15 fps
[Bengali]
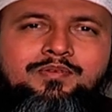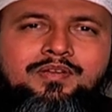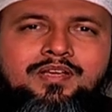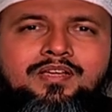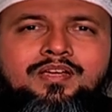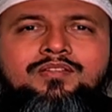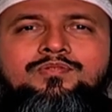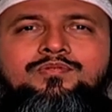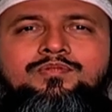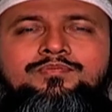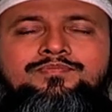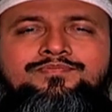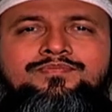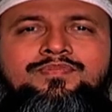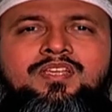বরাকাত
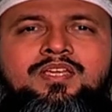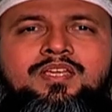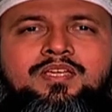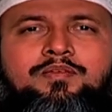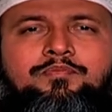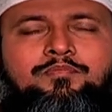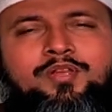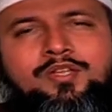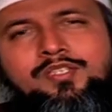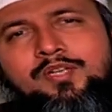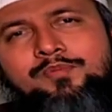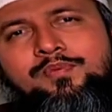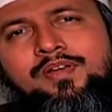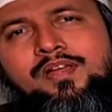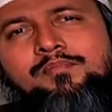
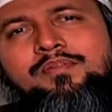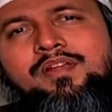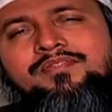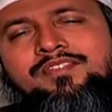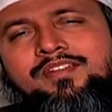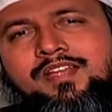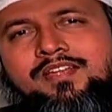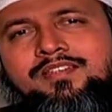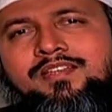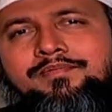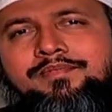বিরতির পর আমরা ফিরে